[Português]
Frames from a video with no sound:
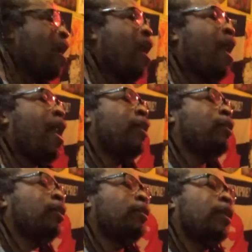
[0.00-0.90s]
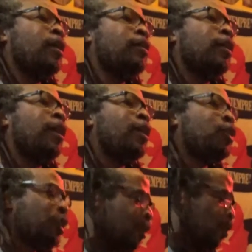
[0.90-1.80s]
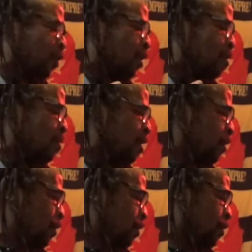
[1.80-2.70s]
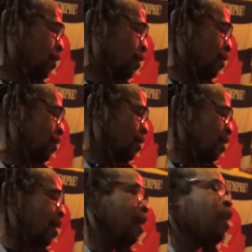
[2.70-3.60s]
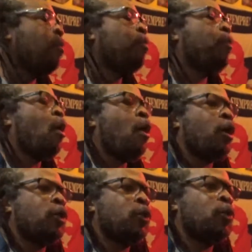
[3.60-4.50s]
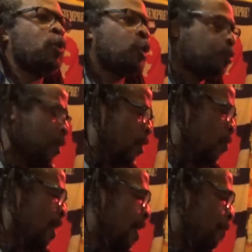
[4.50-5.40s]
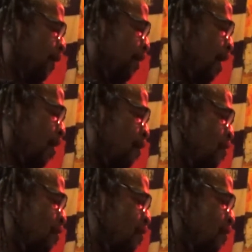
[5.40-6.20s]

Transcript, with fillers: há de transgredir os limites impostos pelo capital